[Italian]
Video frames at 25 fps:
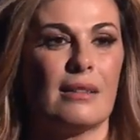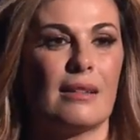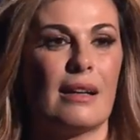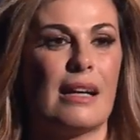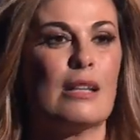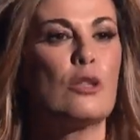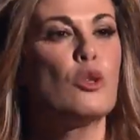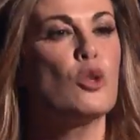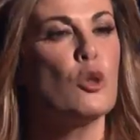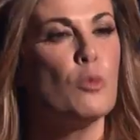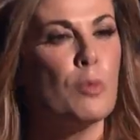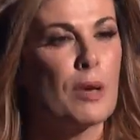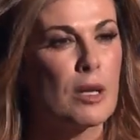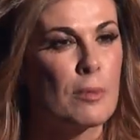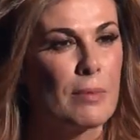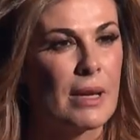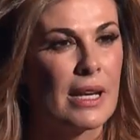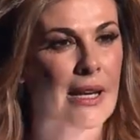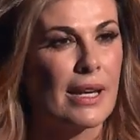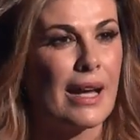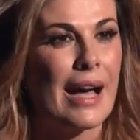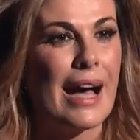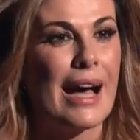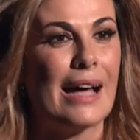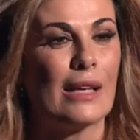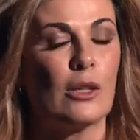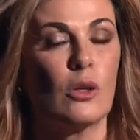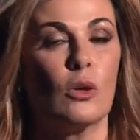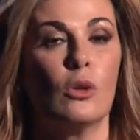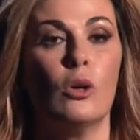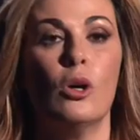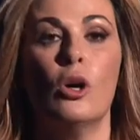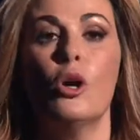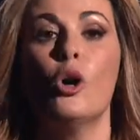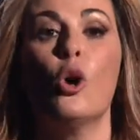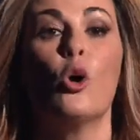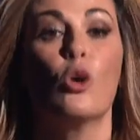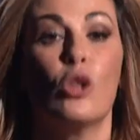al supermercato
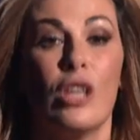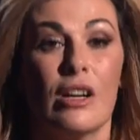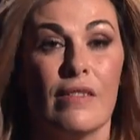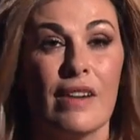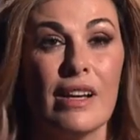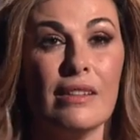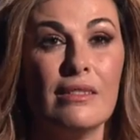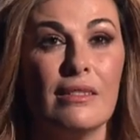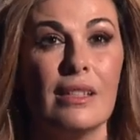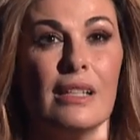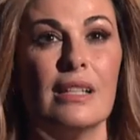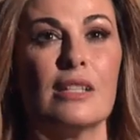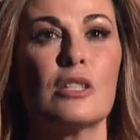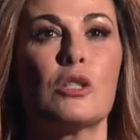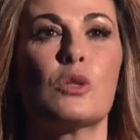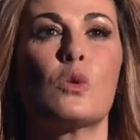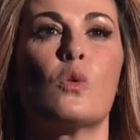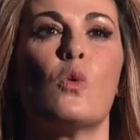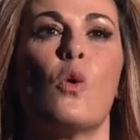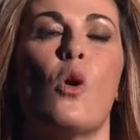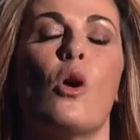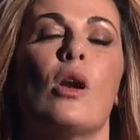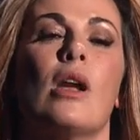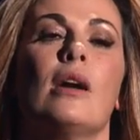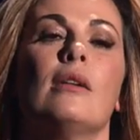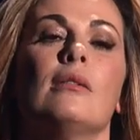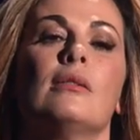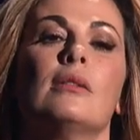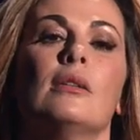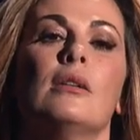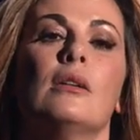o davanti alla scuola,